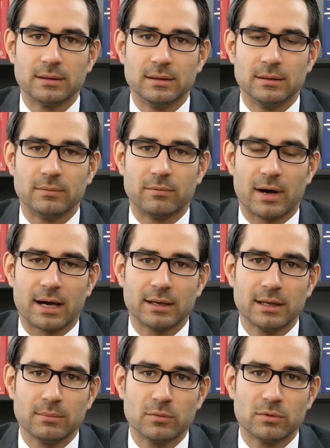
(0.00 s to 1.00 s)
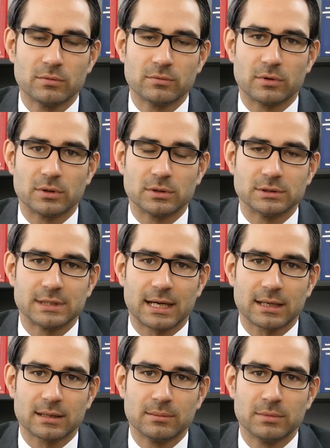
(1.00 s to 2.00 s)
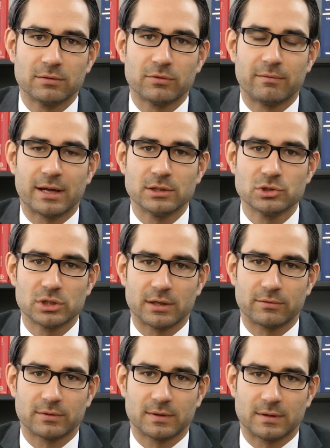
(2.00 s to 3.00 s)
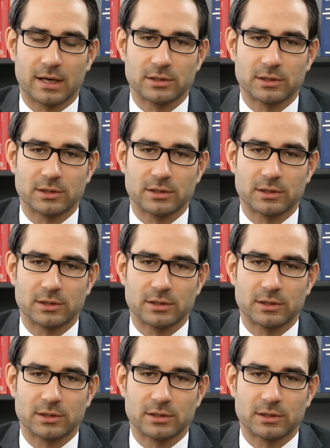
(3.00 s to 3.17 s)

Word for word: die Wahrnehmung von Kontakten mit Verwandtschaft